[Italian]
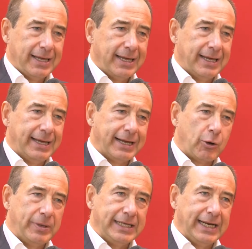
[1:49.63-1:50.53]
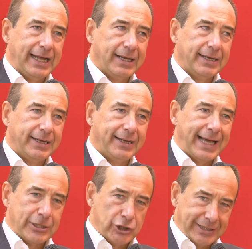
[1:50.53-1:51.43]
eh, come dire, eh,
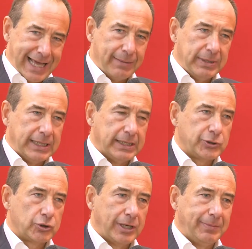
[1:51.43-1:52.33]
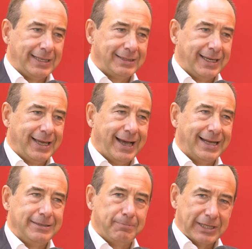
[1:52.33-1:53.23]
accettabile, socialmente
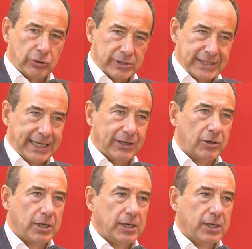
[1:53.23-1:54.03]
ad impatto zero,